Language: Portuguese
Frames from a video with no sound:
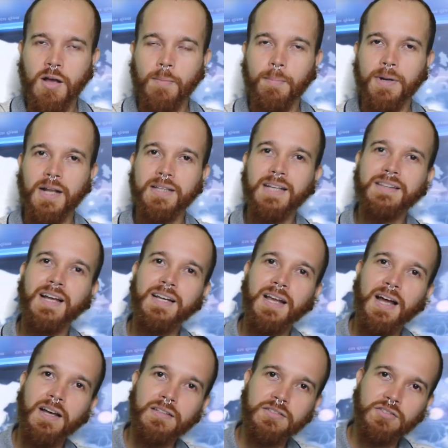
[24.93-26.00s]
para
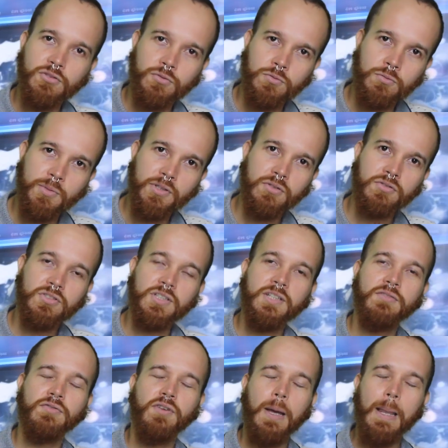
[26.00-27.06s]
detalhar esses números e
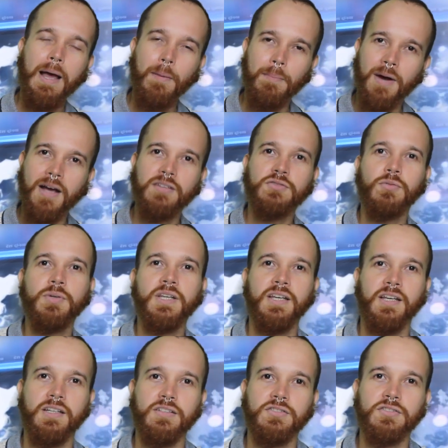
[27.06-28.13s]
falar mais sobre
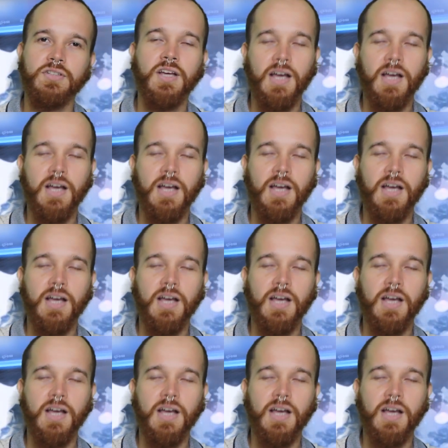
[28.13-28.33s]
eles.